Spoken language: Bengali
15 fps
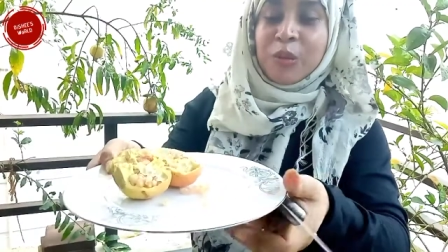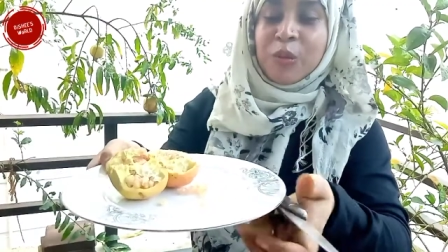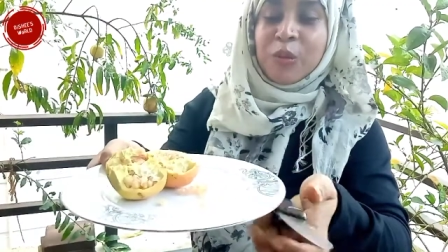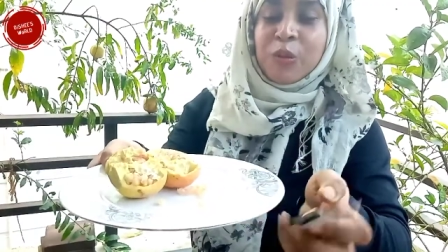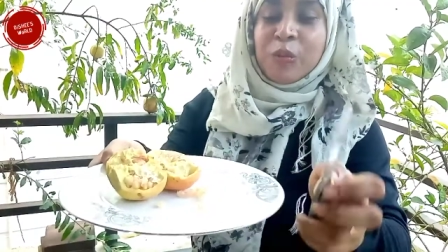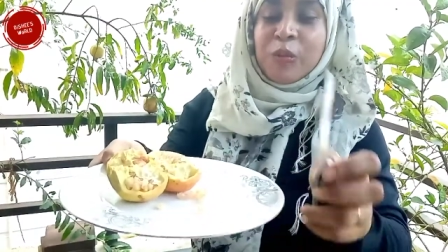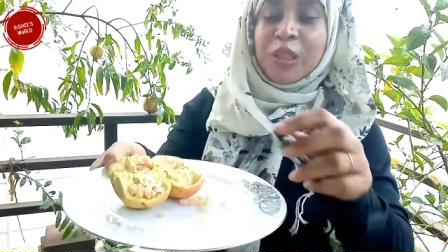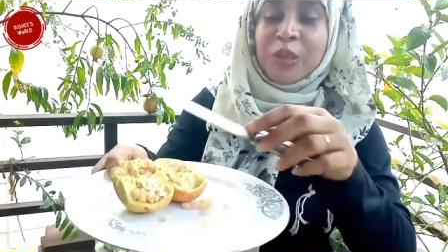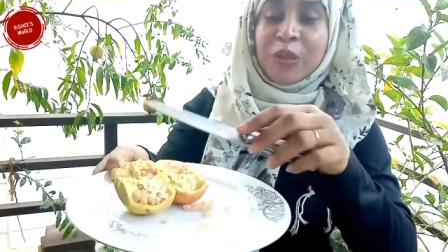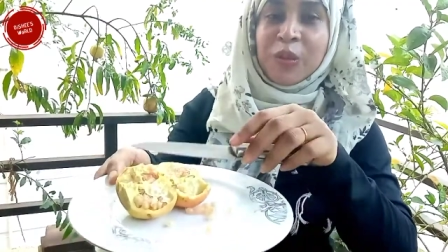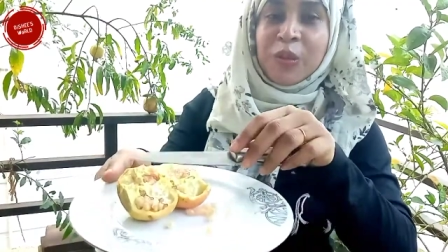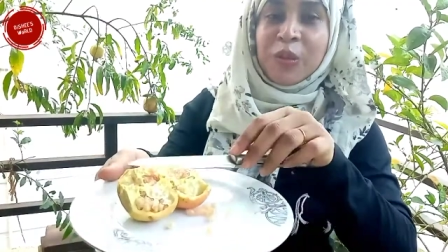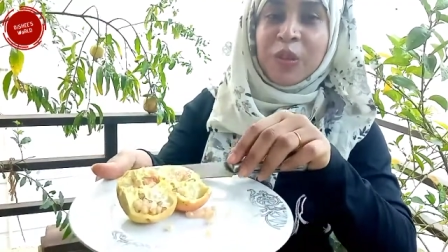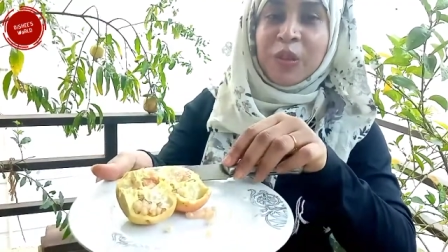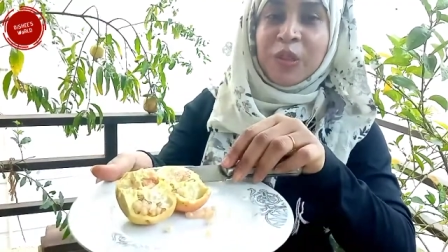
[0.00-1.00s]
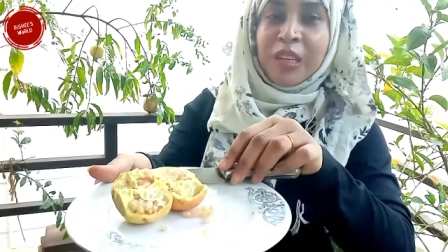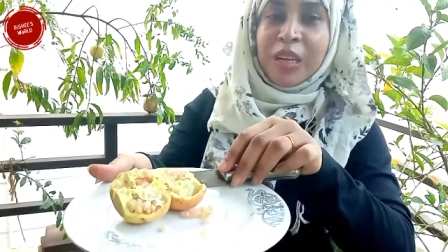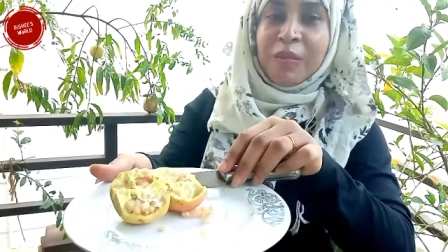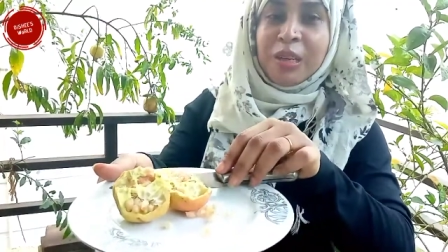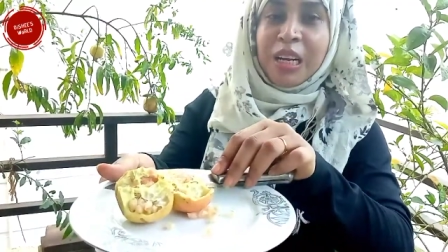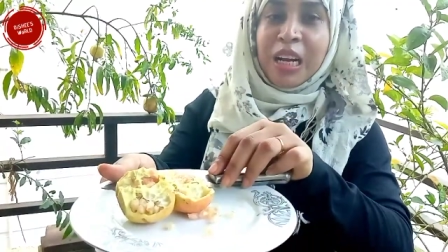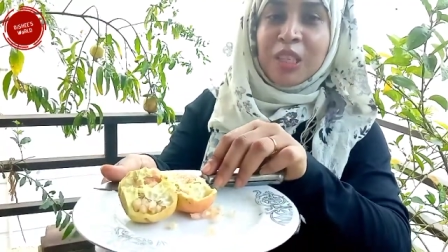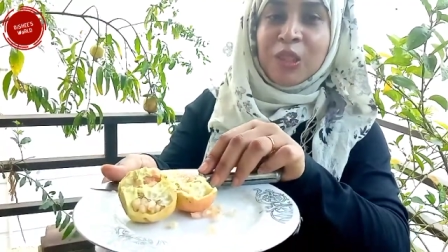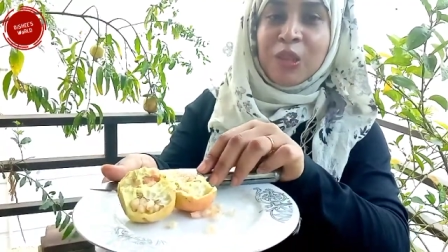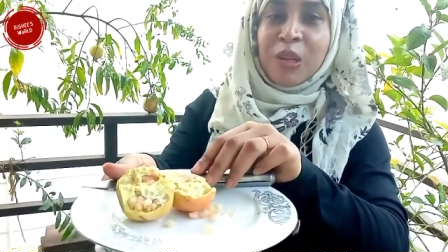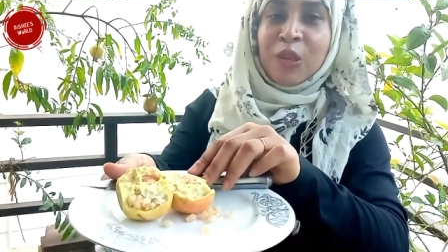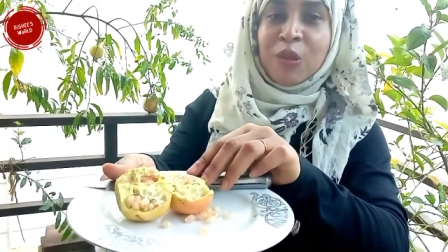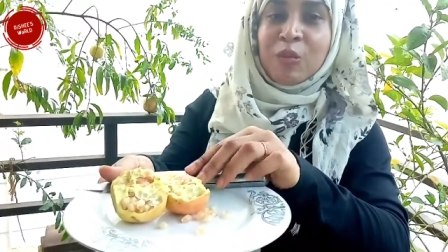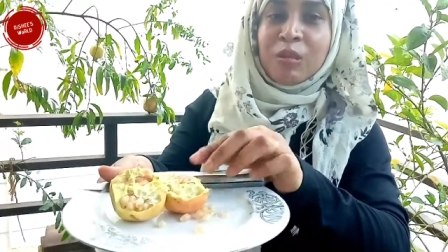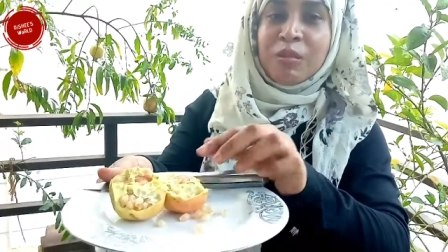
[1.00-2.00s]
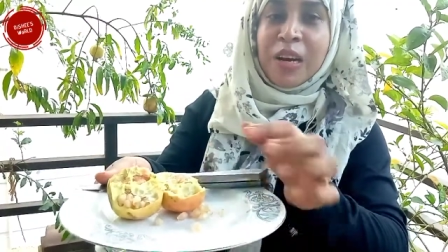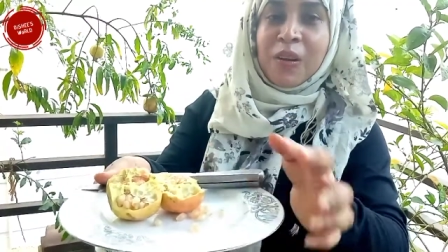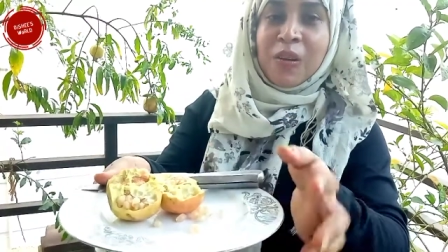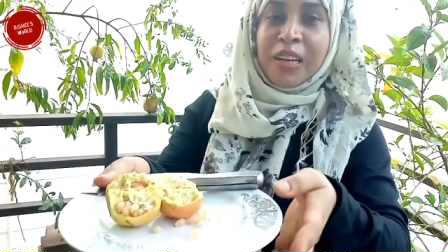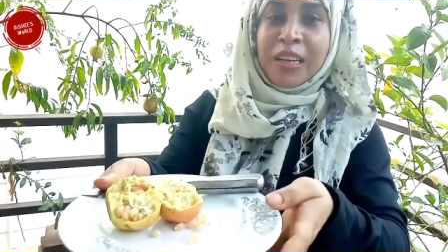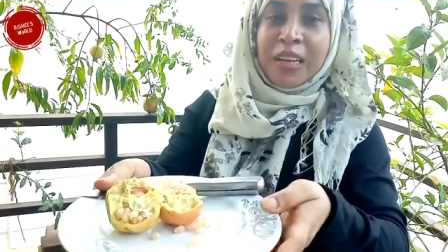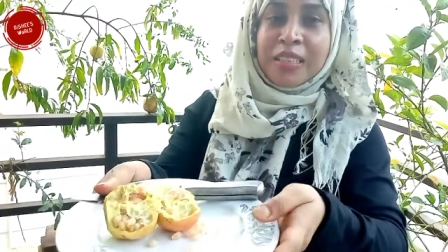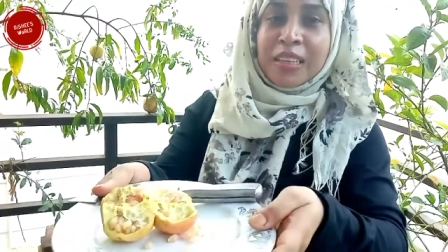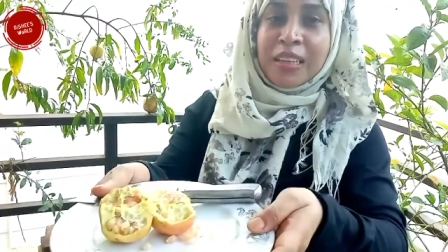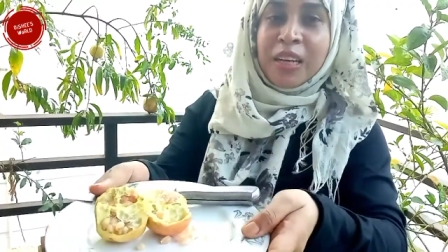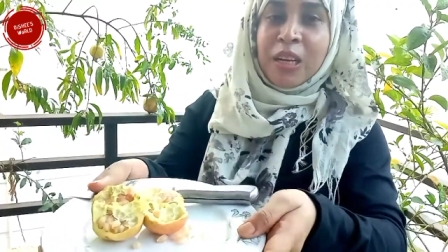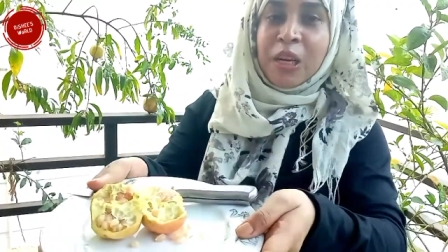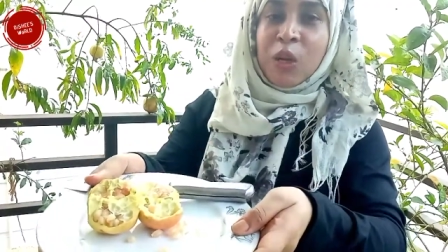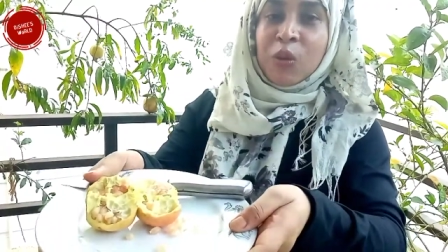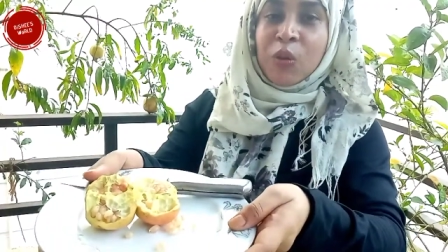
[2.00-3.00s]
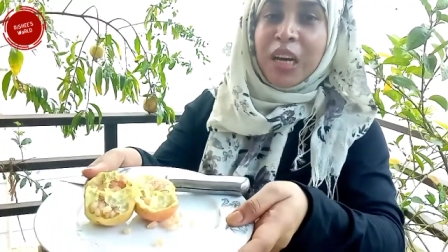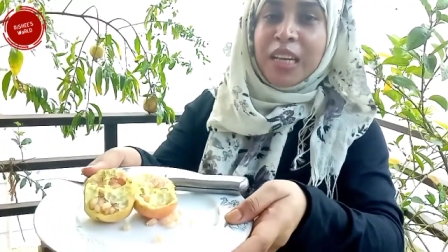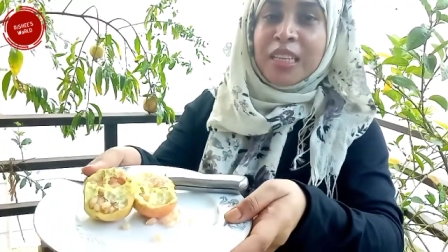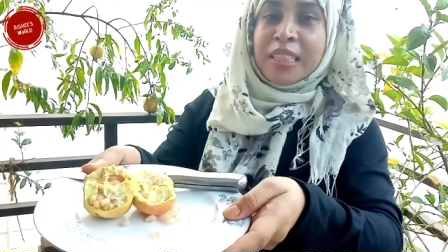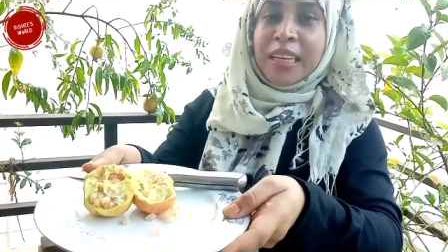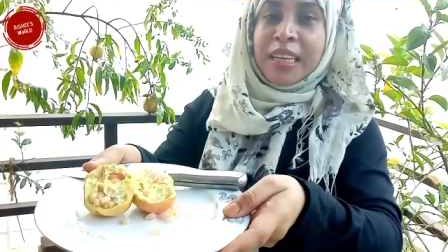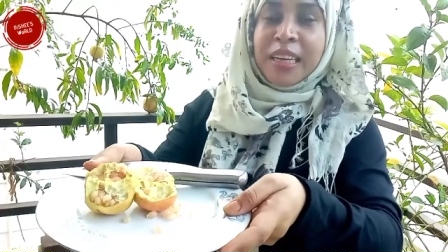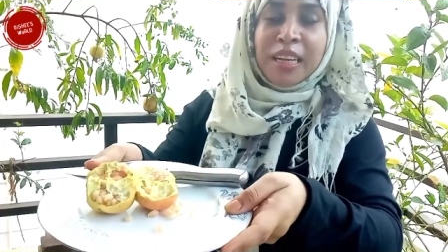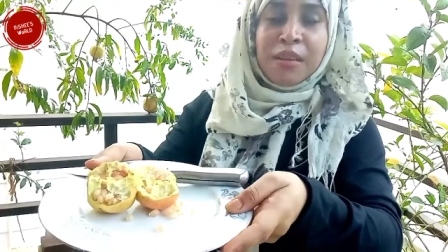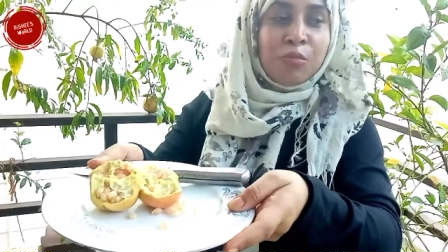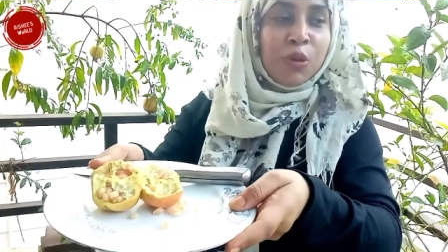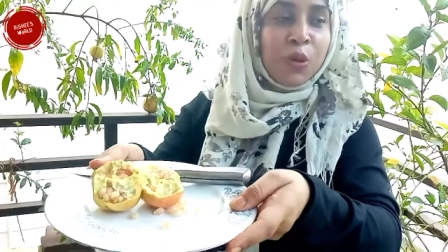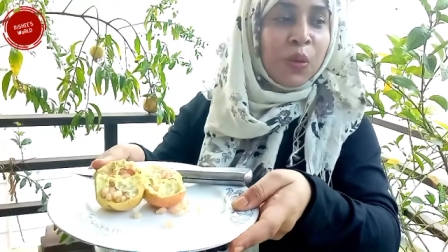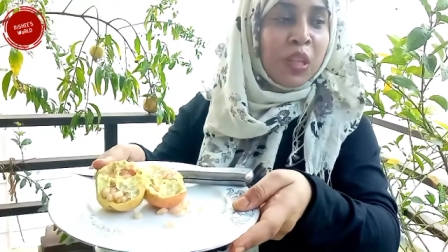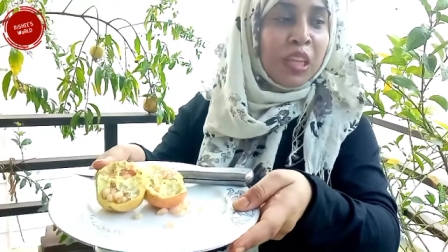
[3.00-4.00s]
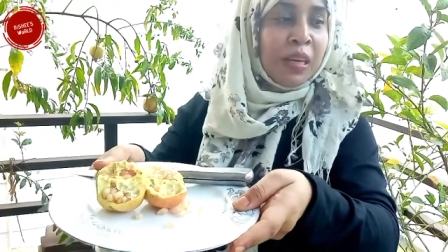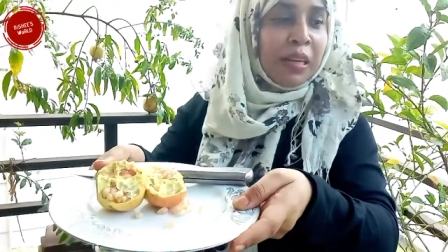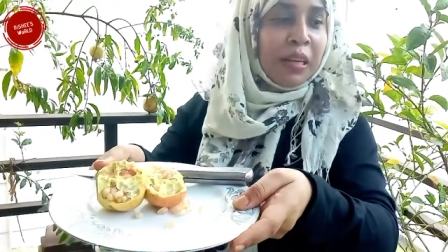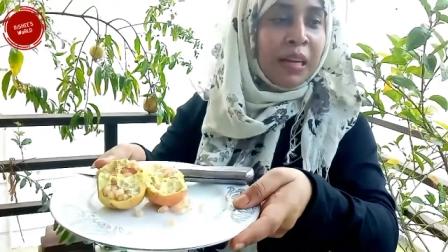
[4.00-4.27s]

খুবই সুন্দর আমার আসলে খুবই ভালো লেগেছে তো আজকে এই মুহূর্তে